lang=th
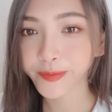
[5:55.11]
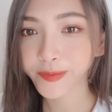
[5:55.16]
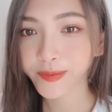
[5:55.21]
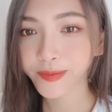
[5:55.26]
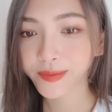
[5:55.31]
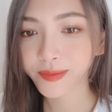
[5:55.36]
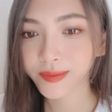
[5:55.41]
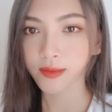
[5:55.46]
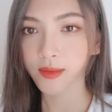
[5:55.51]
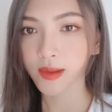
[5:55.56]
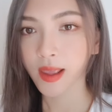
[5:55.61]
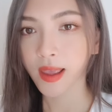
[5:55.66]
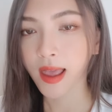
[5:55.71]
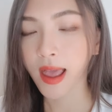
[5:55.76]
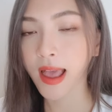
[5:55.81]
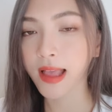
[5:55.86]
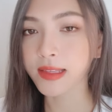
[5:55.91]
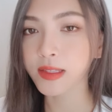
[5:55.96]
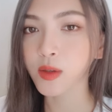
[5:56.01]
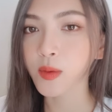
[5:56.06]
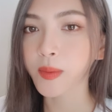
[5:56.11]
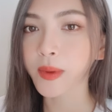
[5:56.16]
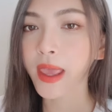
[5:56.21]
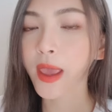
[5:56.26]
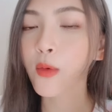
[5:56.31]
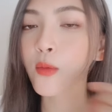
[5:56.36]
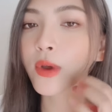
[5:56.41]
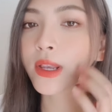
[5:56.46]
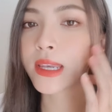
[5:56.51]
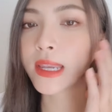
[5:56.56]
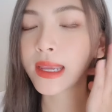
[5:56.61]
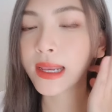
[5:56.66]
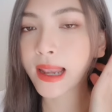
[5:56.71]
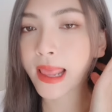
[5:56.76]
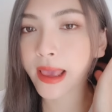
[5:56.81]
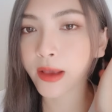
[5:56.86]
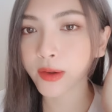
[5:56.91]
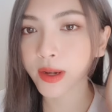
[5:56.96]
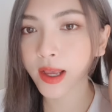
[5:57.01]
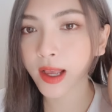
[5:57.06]
ๆ อ่ะจบเกมวันนี้แล้
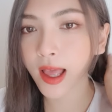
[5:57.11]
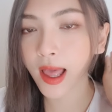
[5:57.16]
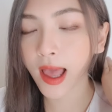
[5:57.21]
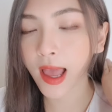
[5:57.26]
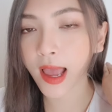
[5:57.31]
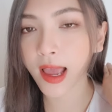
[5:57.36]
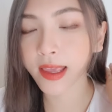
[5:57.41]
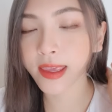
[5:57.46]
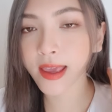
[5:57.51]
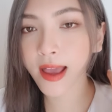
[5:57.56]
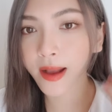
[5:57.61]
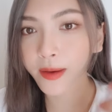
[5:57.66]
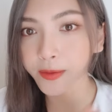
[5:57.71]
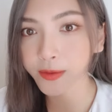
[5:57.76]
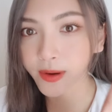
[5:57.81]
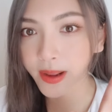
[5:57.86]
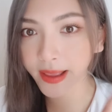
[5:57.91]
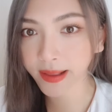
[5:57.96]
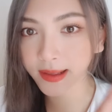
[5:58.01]
วนะคะ อย่างไร